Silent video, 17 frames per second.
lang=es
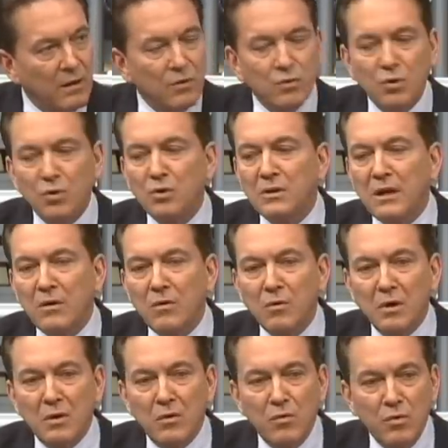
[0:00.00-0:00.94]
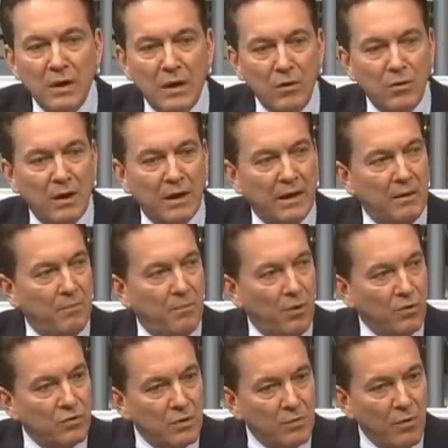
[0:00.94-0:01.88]
Yo no tengo ninguna duda que el
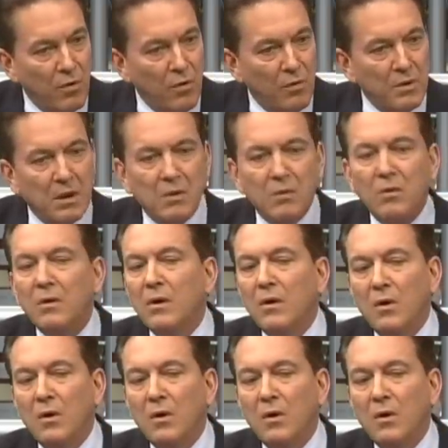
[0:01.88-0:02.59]
próximo gobierno,